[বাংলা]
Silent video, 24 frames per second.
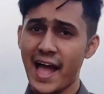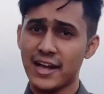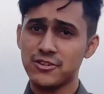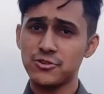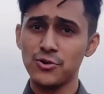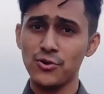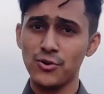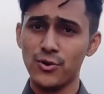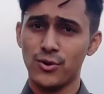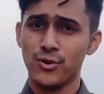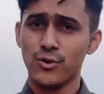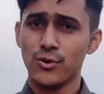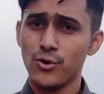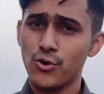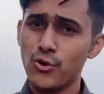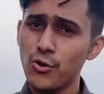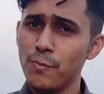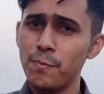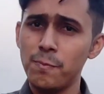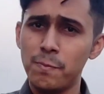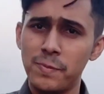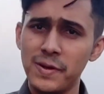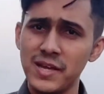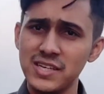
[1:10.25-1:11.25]
এখনো
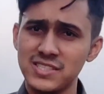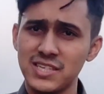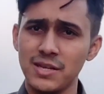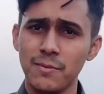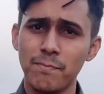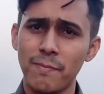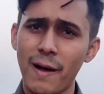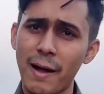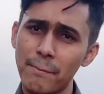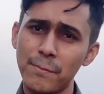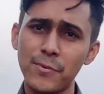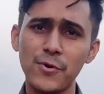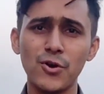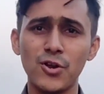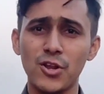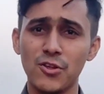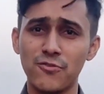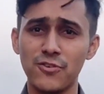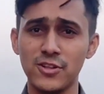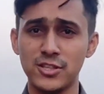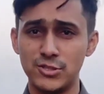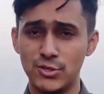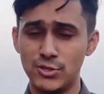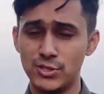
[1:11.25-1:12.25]
খুব বেশি পাপ
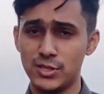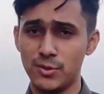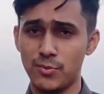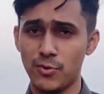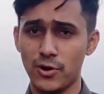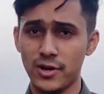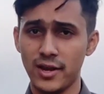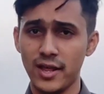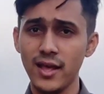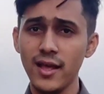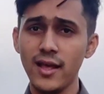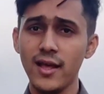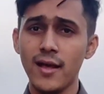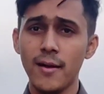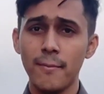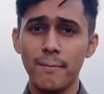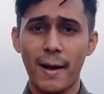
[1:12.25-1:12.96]
করে ফেলছো জীবনে